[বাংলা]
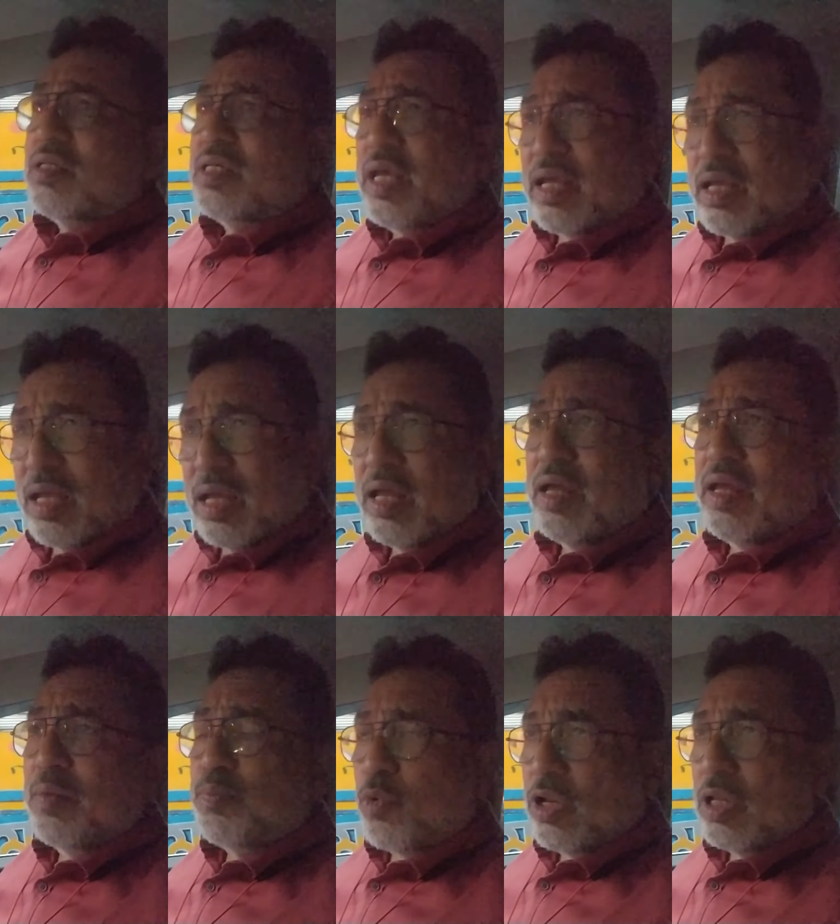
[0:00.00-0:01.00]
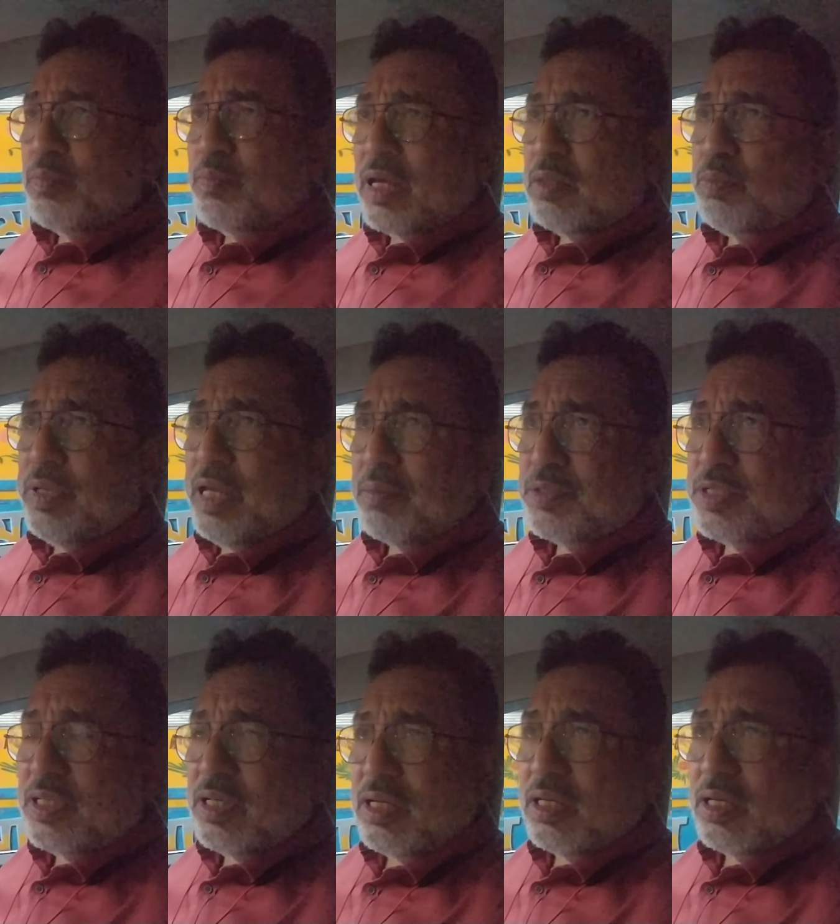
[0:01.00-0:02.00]
সে এর পরের ম্যাচ
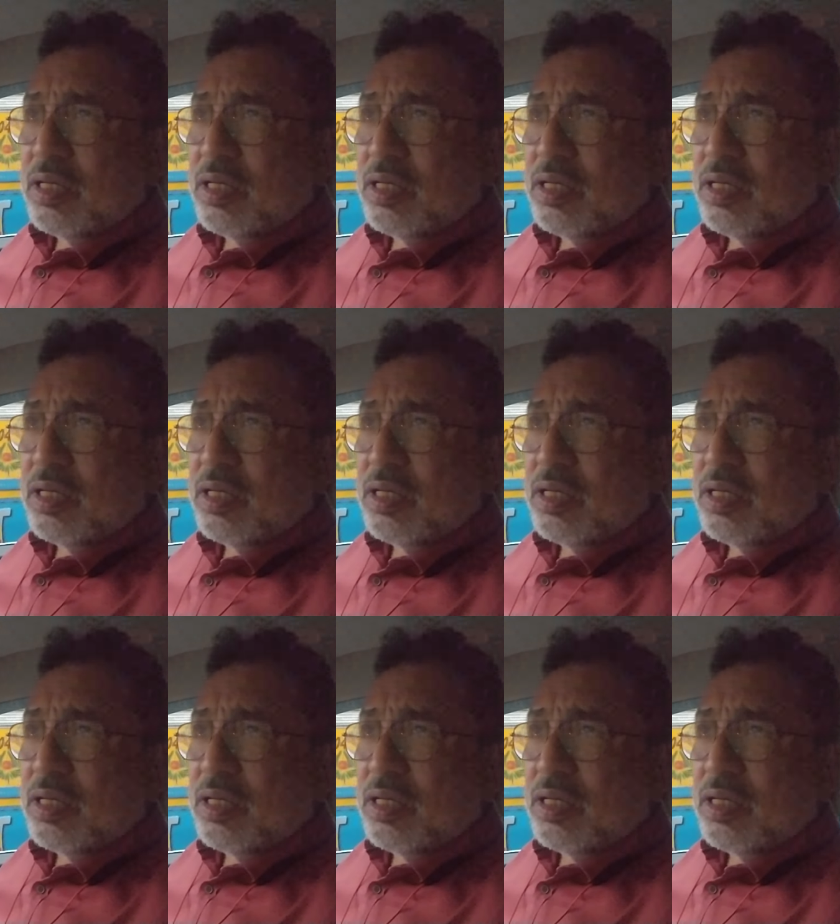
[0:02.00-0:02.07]
বিএফসি